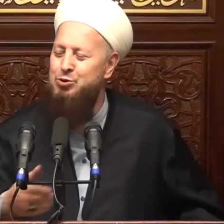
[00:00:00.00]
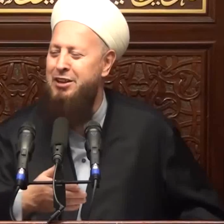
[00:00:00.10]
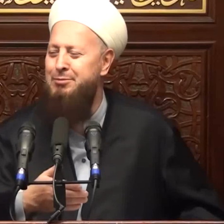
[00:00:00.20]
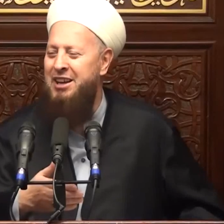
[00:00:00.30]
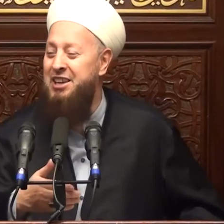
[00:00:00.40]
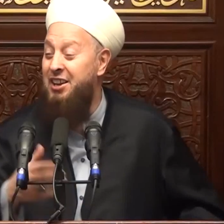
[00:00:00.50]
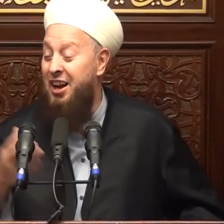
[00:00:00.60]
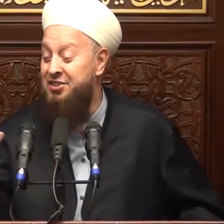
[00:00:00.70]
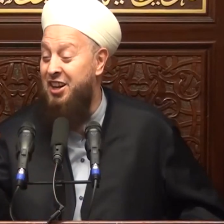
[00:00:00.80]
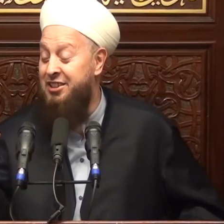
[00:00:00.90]
Cüneyd Bağdadi
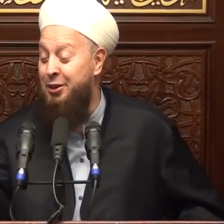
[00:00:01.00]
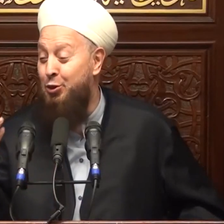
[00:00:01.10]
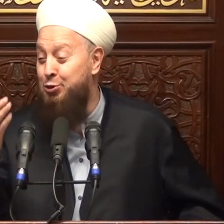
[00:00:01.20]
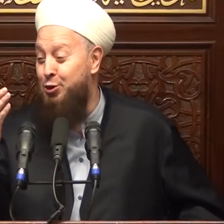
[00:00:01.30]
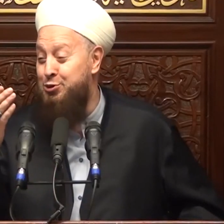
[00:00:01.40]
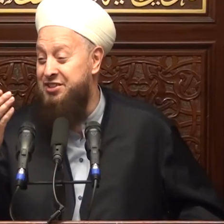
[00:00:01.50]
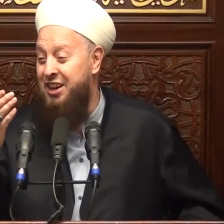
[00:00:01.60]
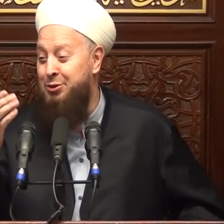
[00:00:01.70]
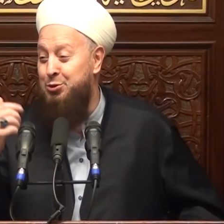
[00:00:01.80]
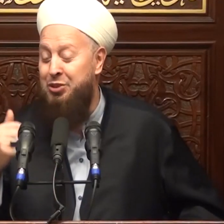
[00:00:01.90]
Hazretleri koskoca
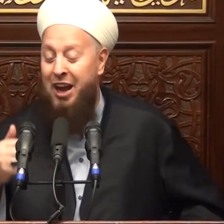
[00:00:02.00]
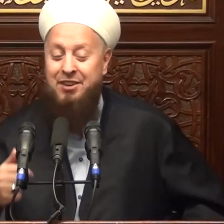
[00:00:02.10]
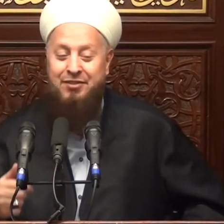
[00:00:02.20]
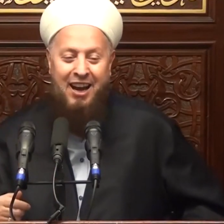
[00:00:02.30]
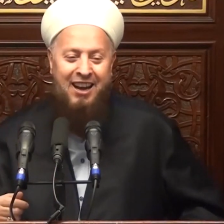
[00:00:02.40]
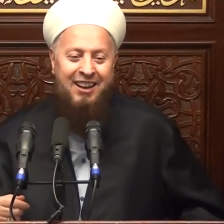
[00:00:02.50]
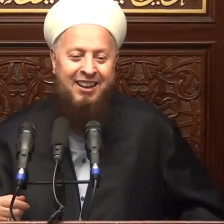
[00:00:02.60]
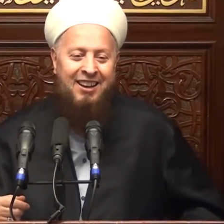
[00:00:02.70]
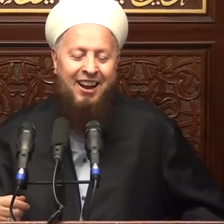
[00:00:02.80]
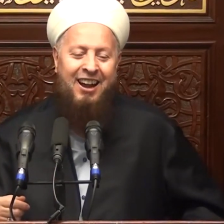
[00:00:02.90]
Seyyid-i Taif'e
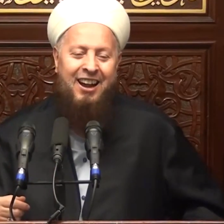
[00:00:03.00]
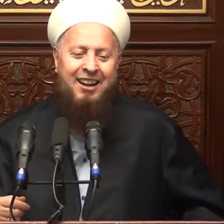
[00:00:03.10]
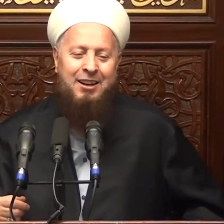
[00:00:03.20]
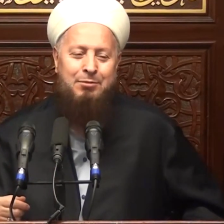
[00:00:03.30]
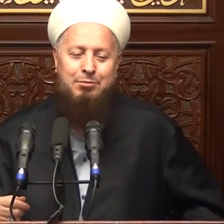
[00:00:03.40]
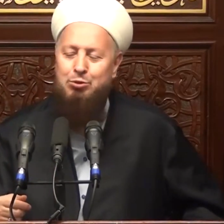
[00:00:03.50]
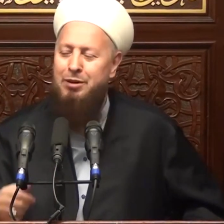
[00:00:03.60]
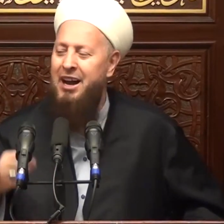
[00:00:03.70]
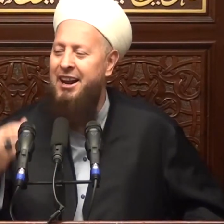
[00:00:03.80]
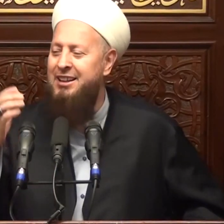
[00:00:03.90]
he,
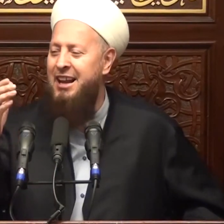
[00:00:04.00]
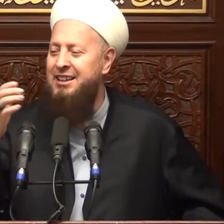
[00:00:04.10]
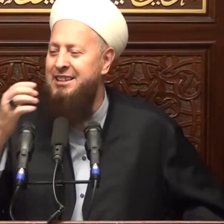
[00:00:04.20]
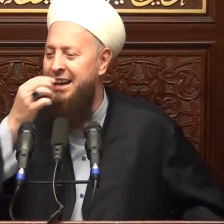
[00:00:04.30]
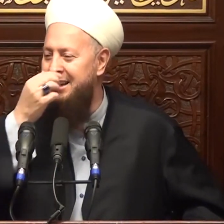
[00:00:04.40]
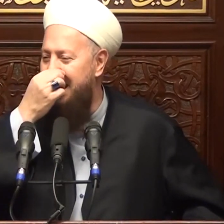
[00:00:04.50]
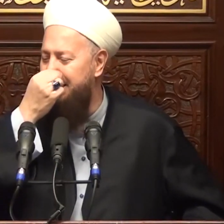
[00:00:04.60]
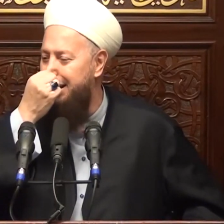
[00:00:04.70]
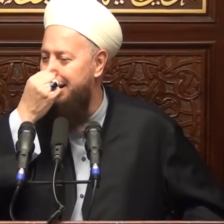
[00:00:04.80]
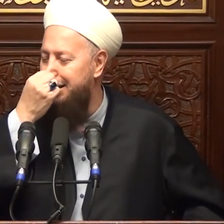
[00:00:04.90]
mübarekler giderken